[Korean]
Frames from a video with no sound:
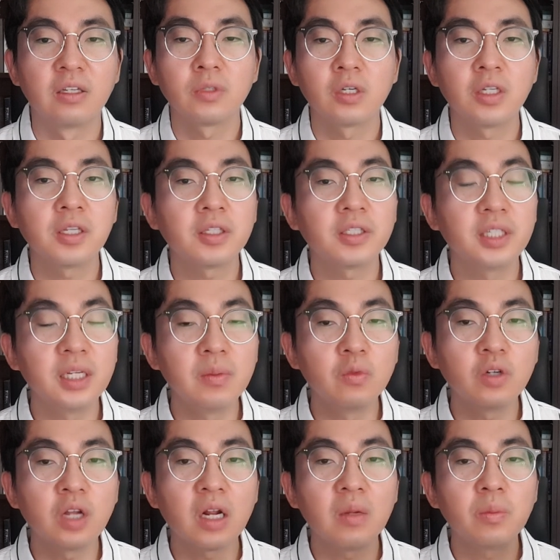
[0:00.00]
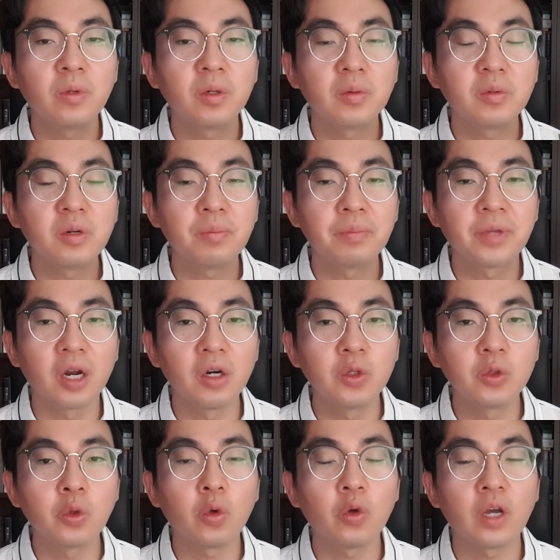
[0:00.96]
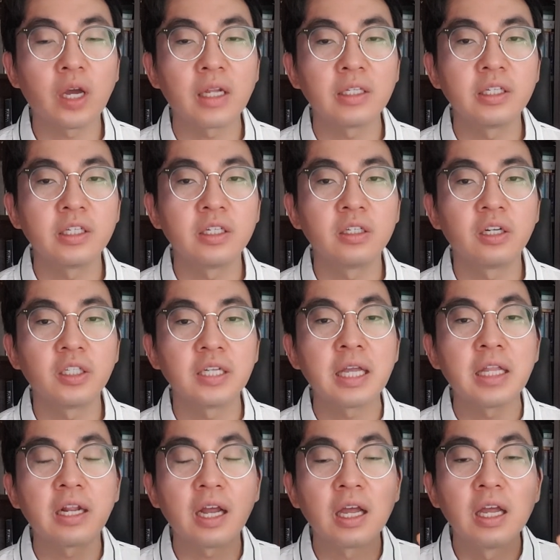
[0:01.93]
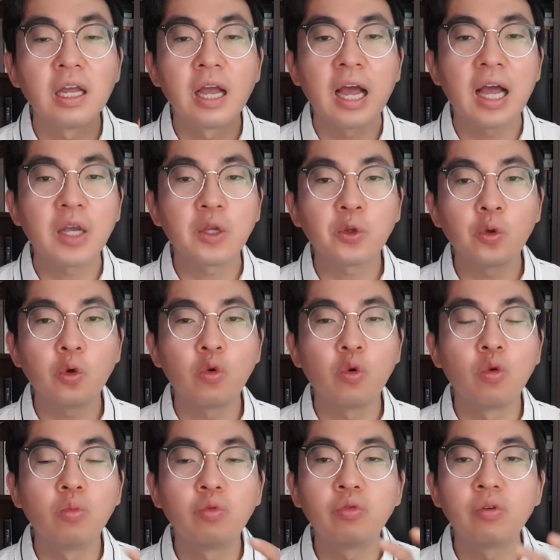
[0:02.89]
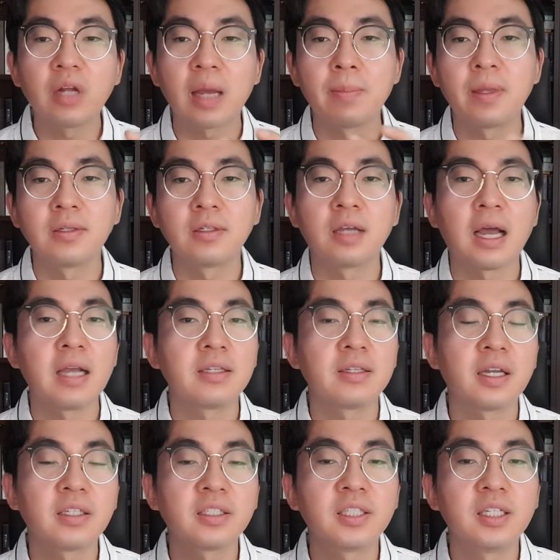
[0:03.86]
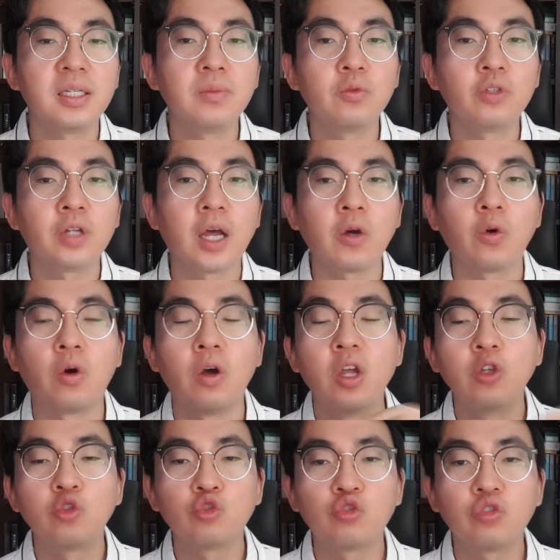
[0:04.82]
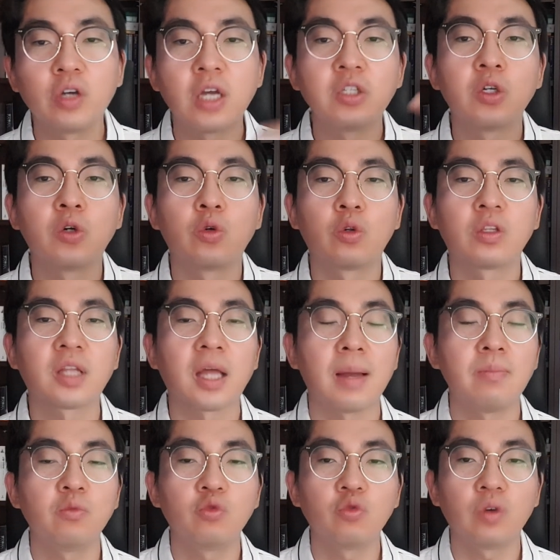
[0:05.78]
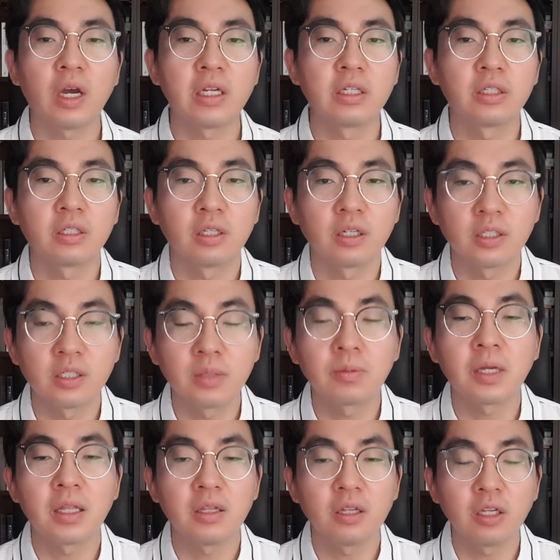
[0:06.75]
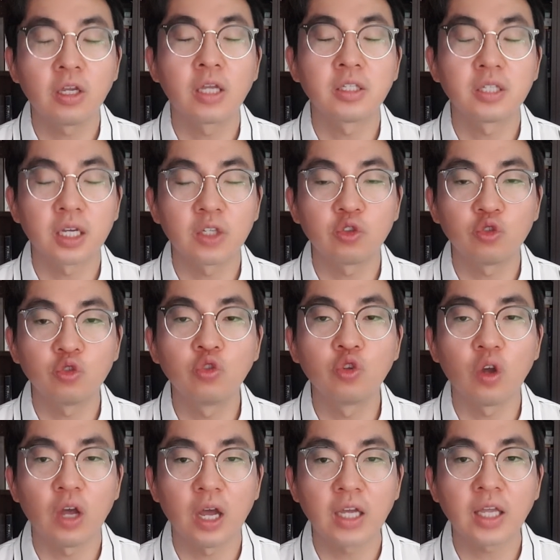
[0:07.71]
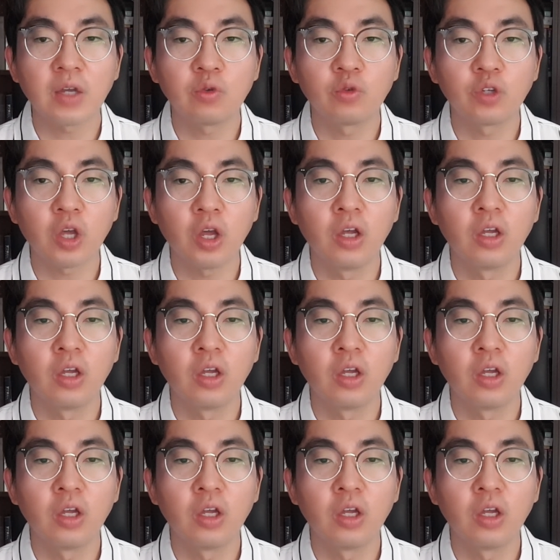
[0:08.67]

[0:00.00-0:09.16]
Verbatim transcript: 그래서 질문하는 법을 별도로 가르치는 것이 아니라 학교 공부를 하면서 항상 질문하고 추가적으로 탐구하는 그런 습관들이 굉장히 중요하겠고요.